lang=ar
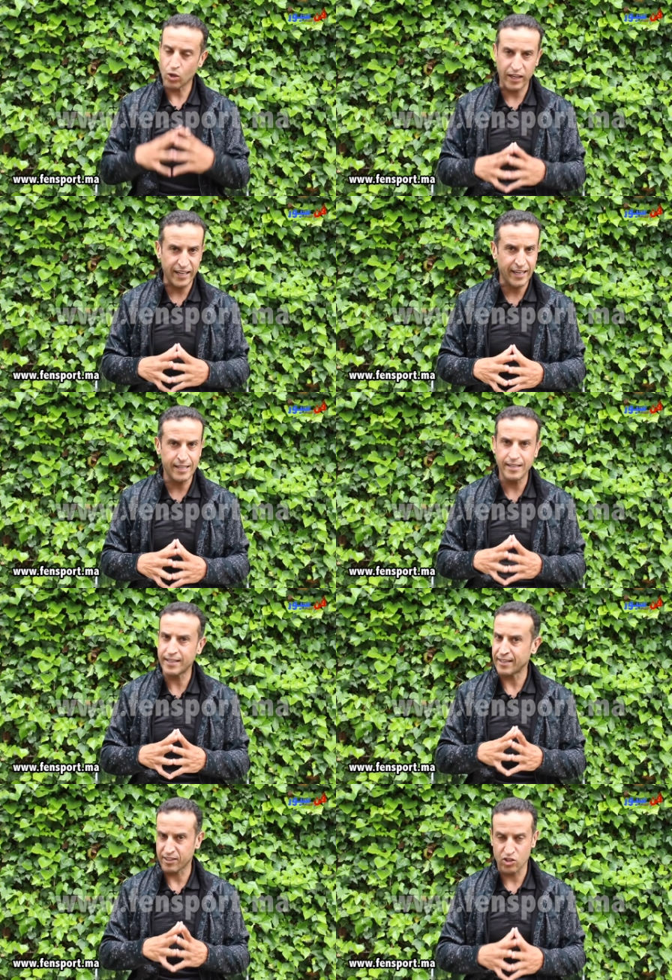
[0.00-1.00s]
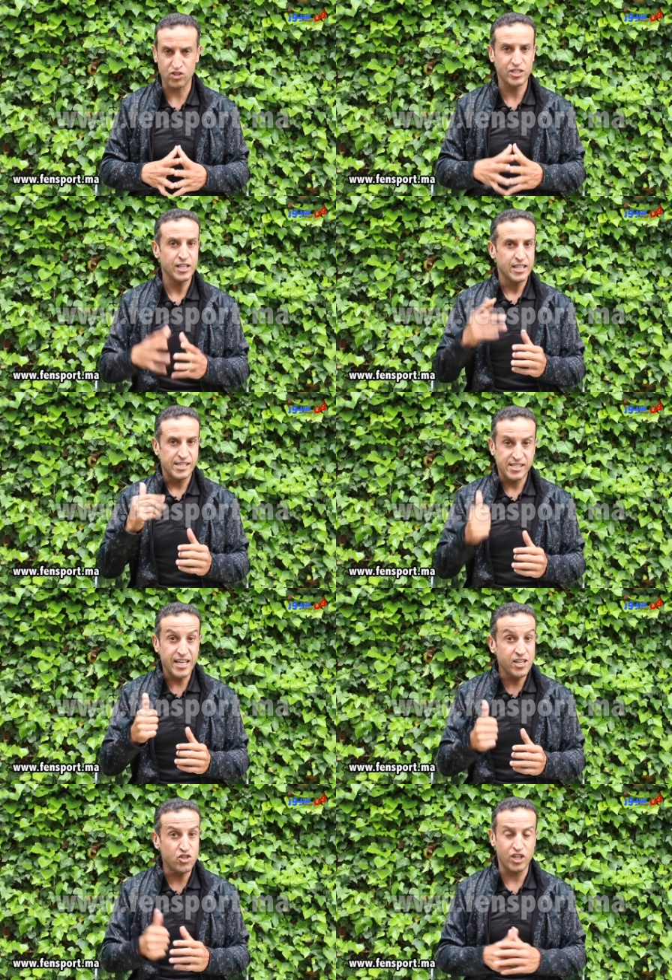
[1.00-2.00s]
غيخلي لك الكرش
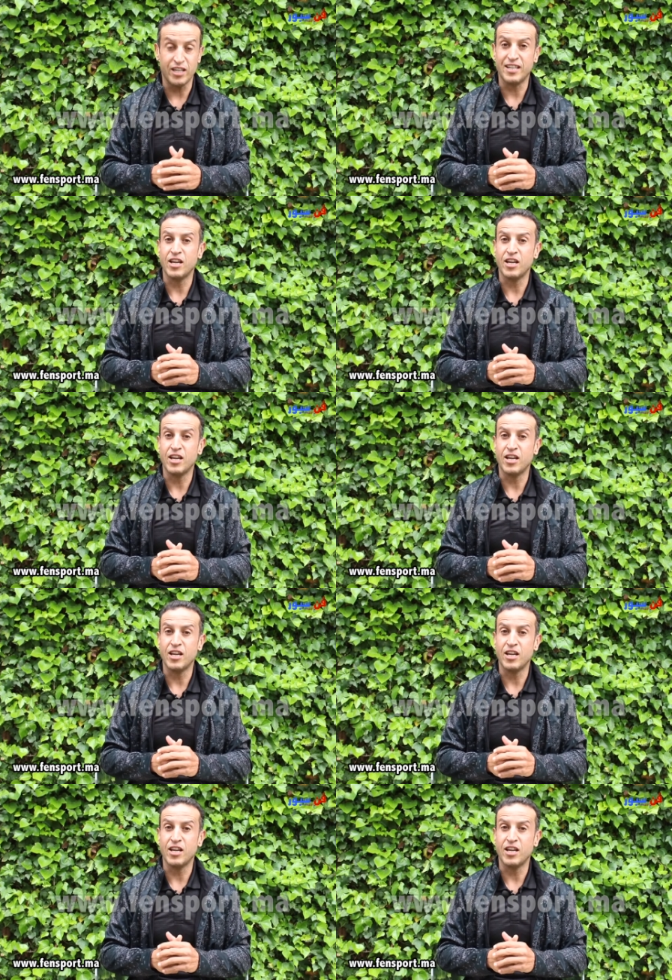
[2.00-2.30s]
ثاني شيء